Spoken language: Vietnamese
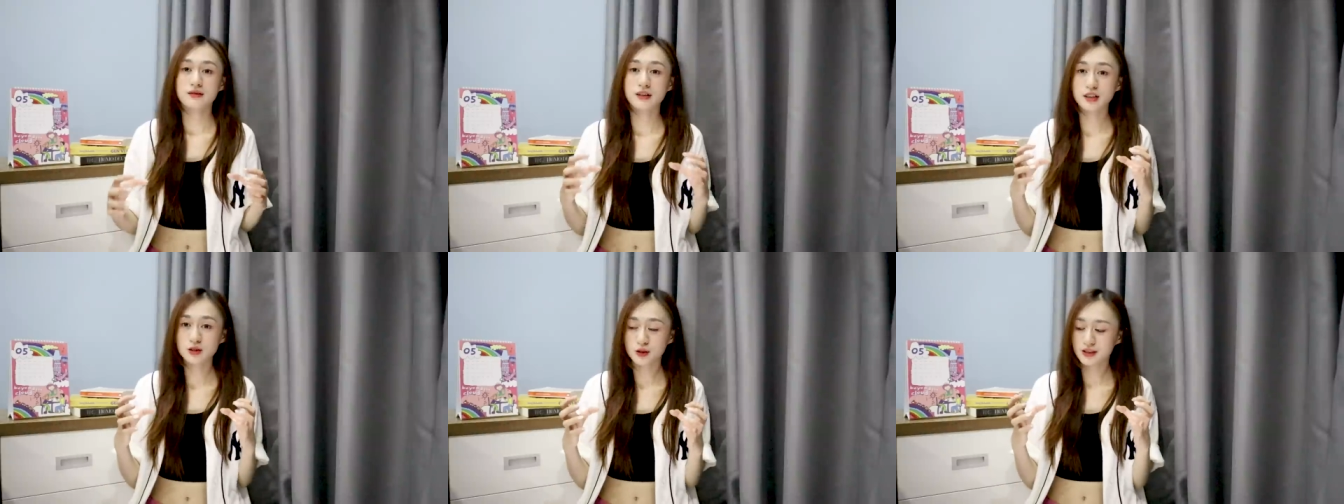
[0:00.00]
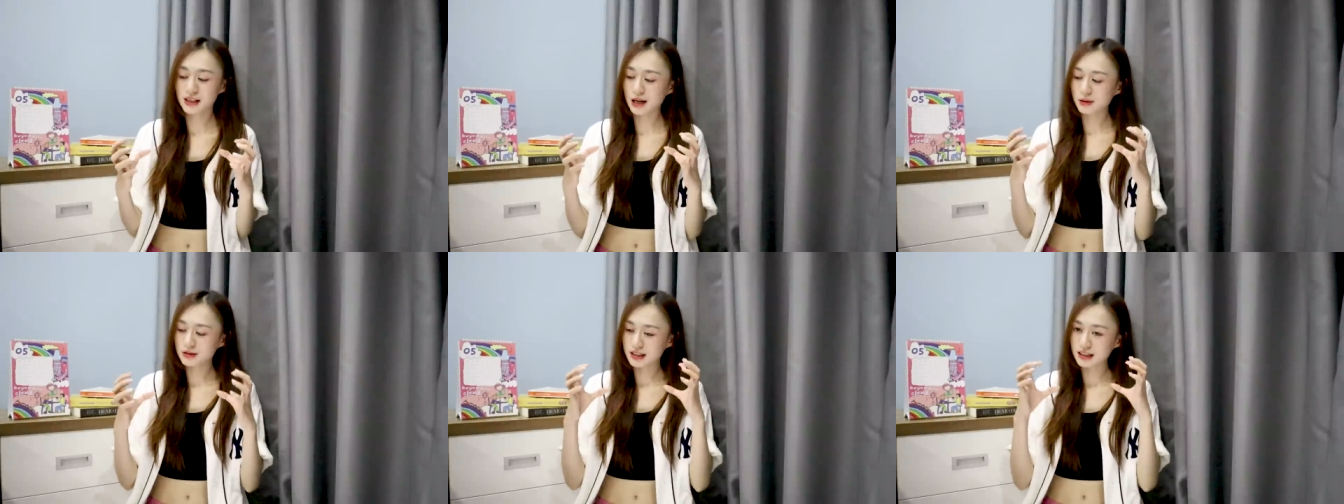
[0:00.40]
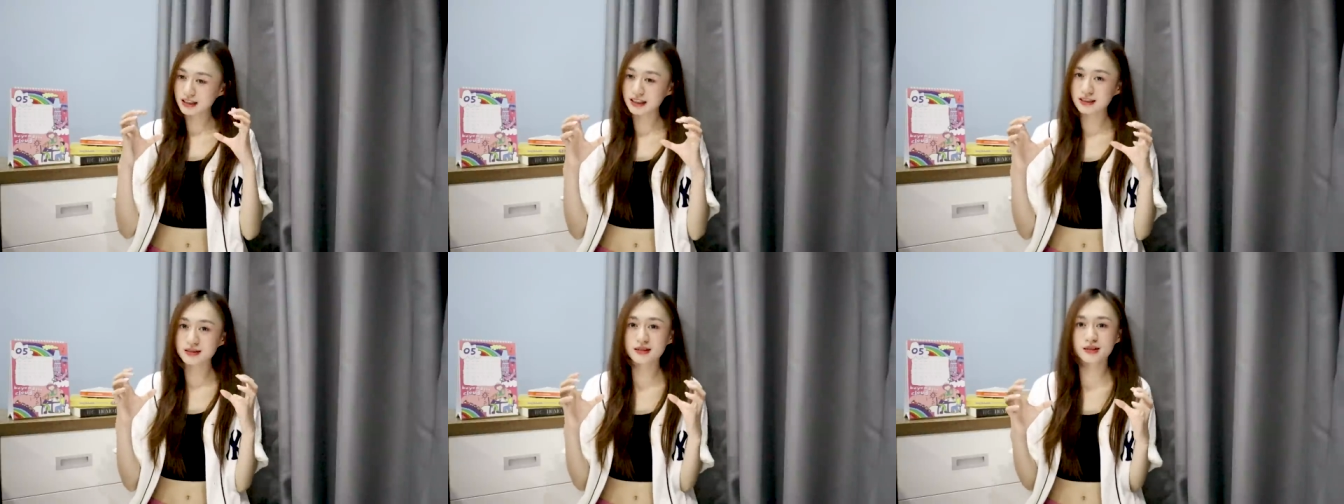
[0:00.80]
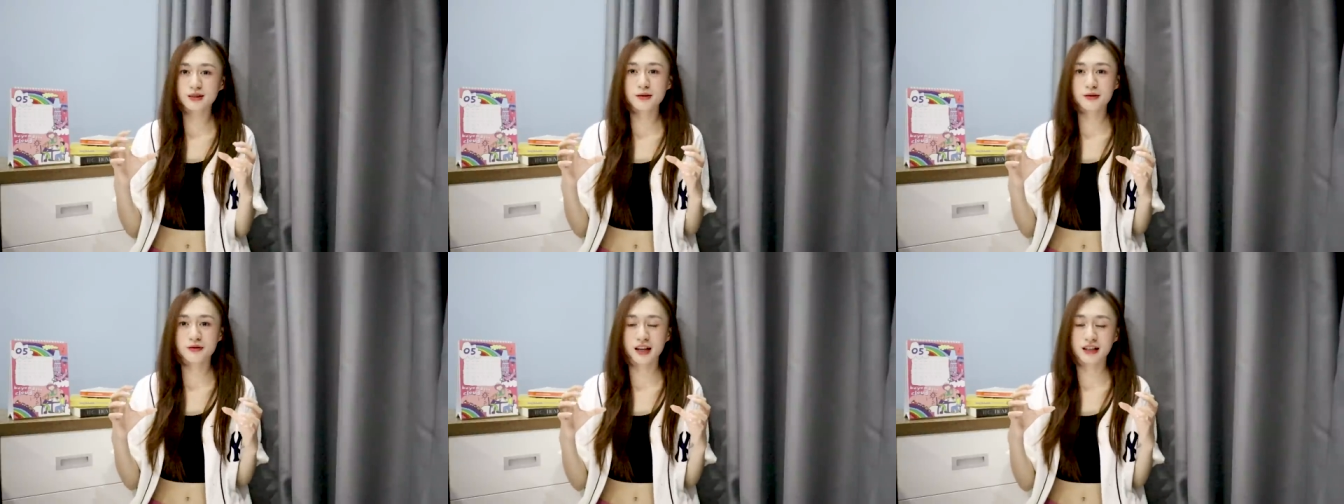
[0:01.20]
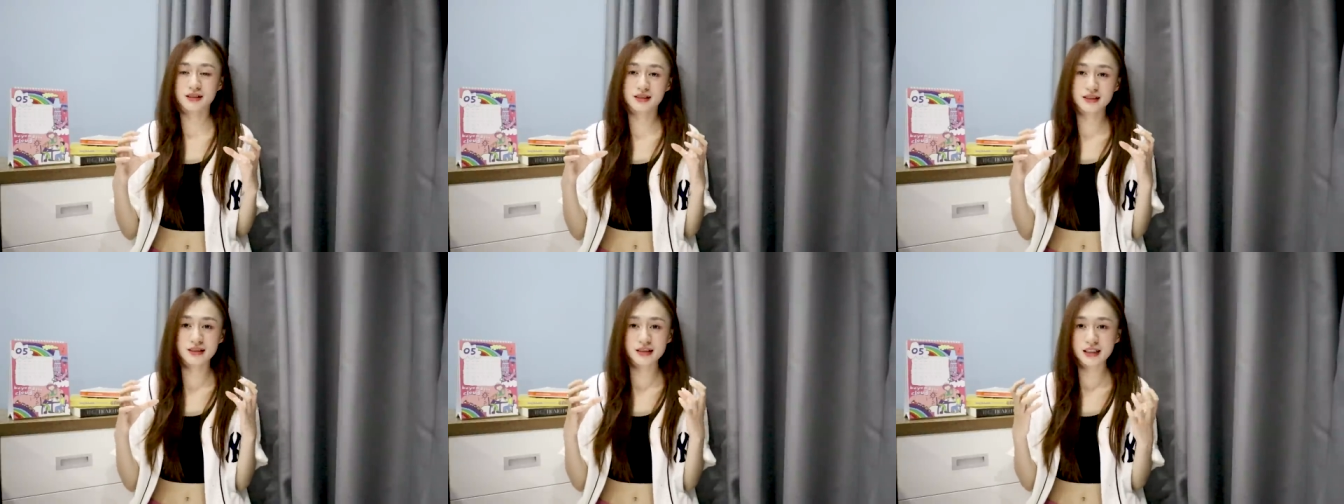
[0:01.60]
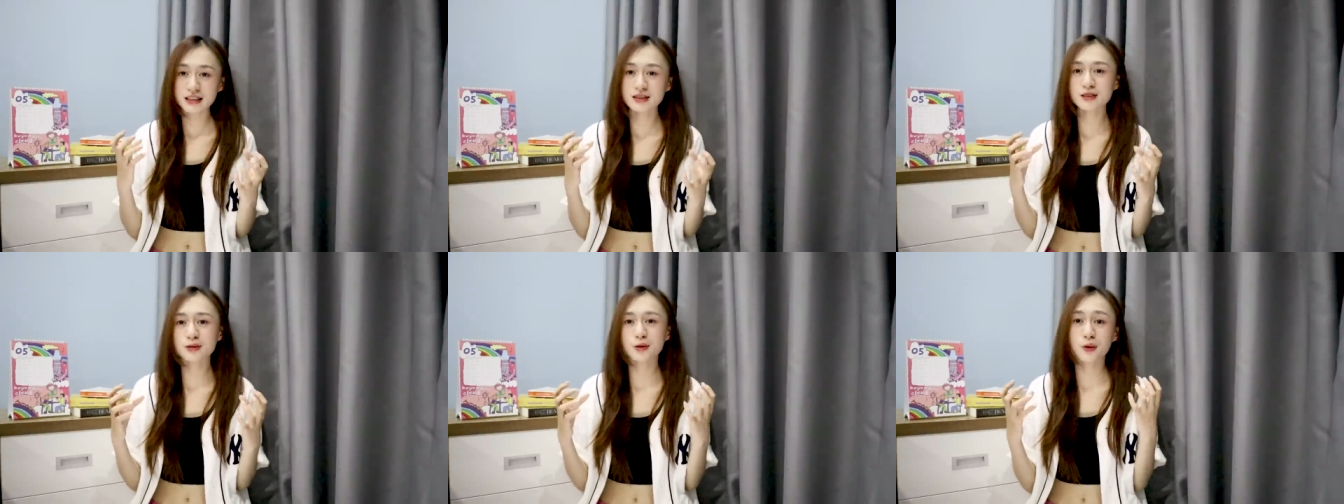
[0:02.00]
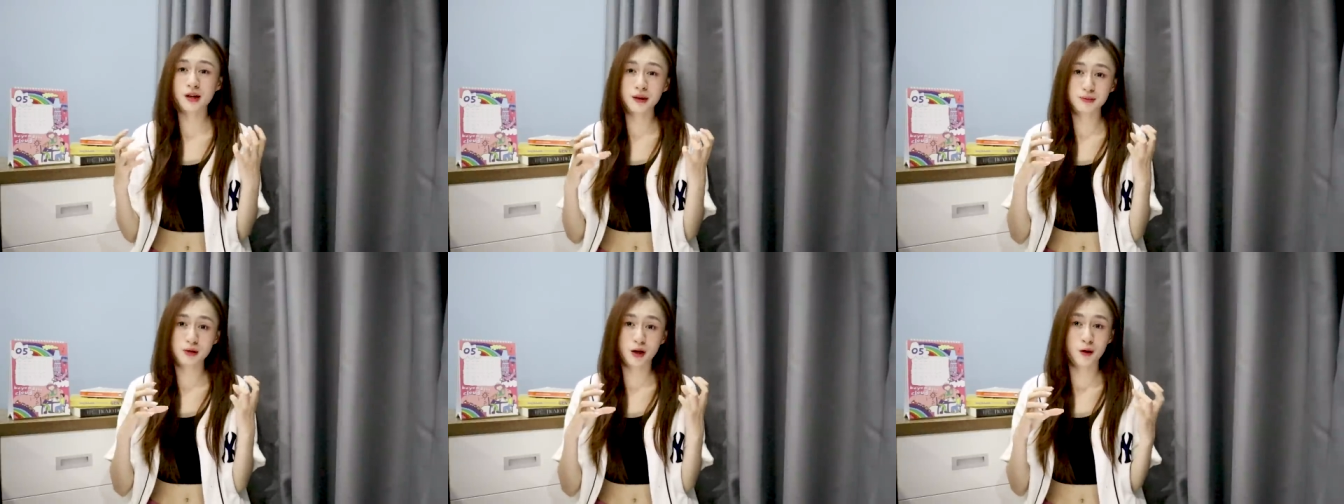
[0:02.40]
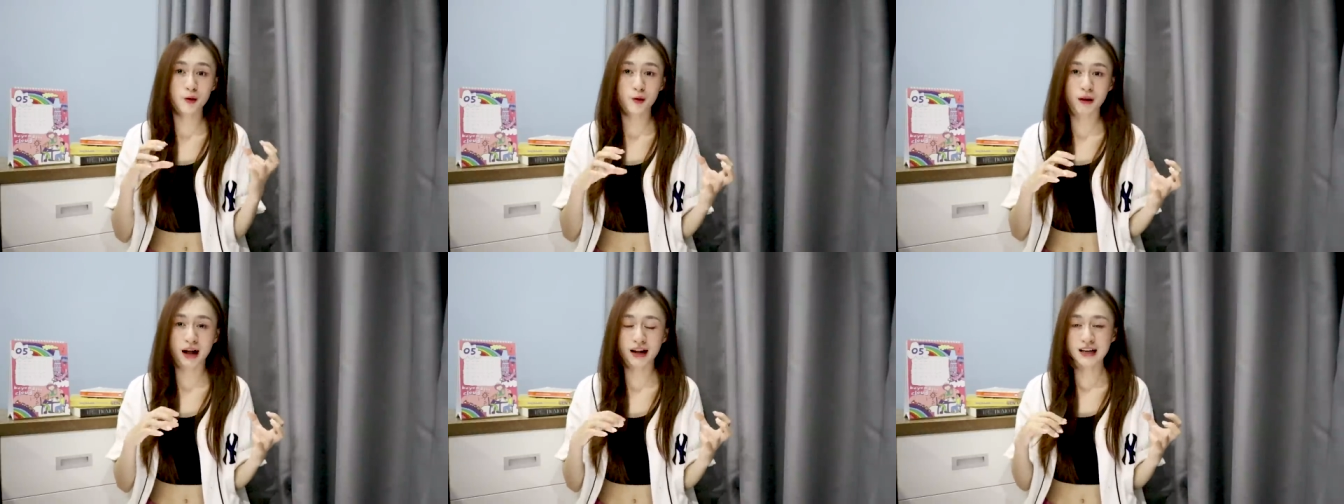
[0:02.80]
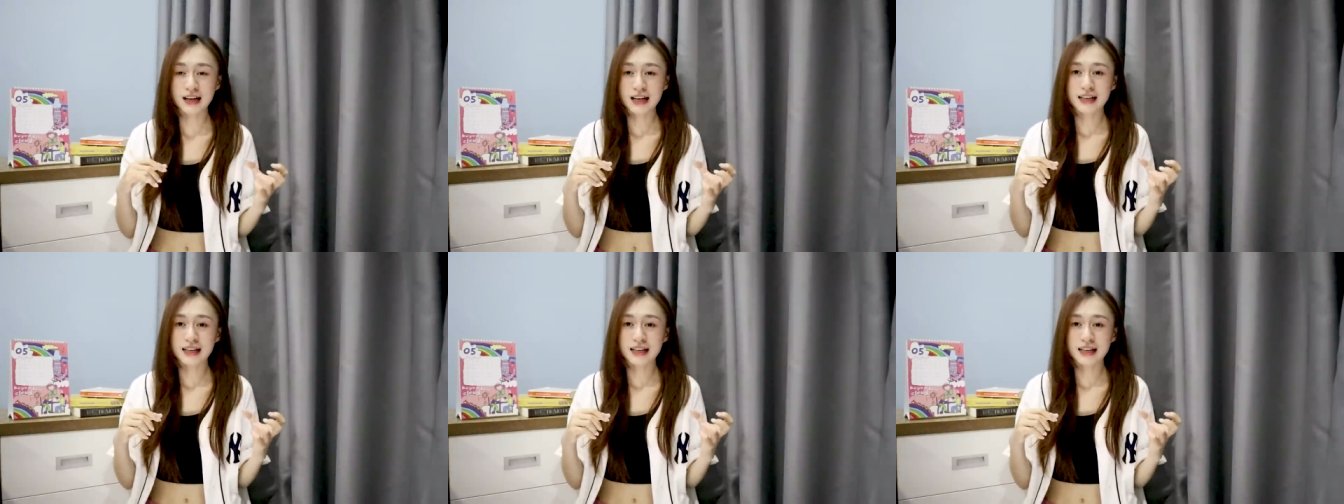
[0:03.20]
và rồi sao chính cái sự tương phản chính cái sự đối lập đó của bạn